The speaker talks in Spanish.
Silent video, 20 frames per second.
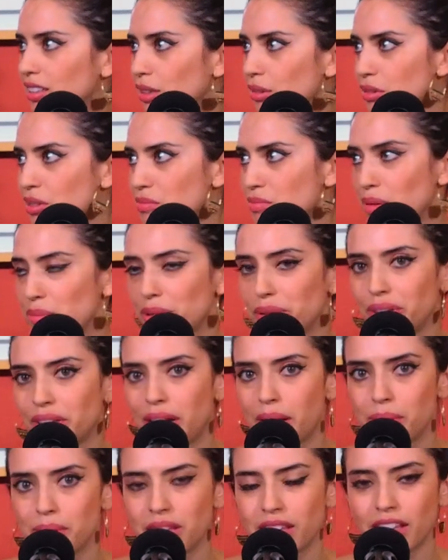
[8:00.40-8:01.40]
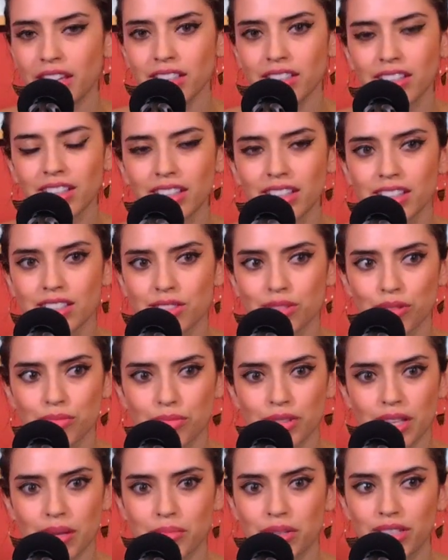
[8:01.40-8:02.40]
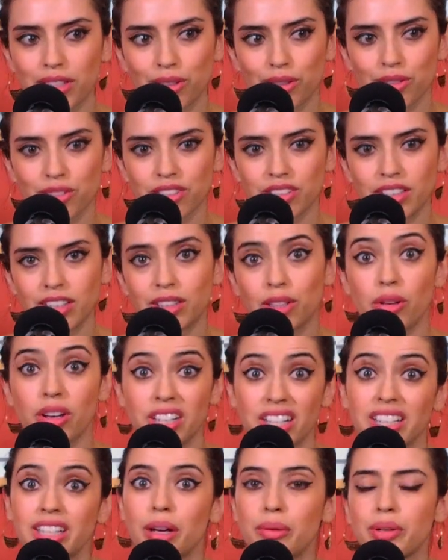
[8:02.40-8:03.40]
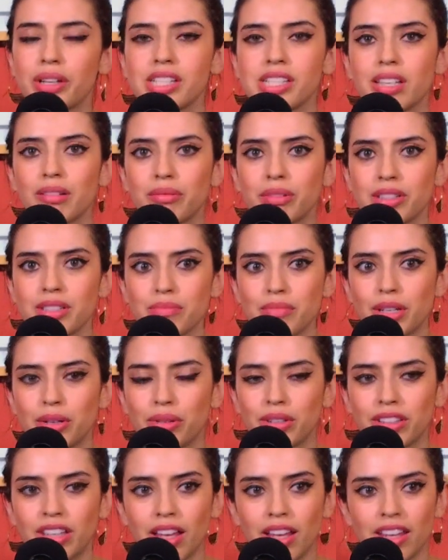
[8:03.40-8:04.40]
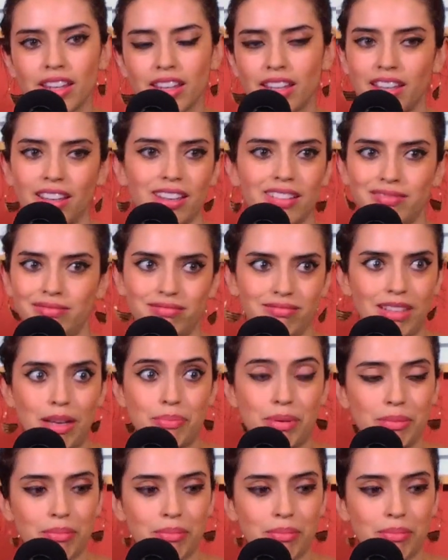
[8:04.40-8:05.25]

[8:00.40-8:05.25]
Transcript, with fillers: que también es mi amigo de la vida. Son mis amiguitos de teatro. Adri Llabrés también es mi cuatea de la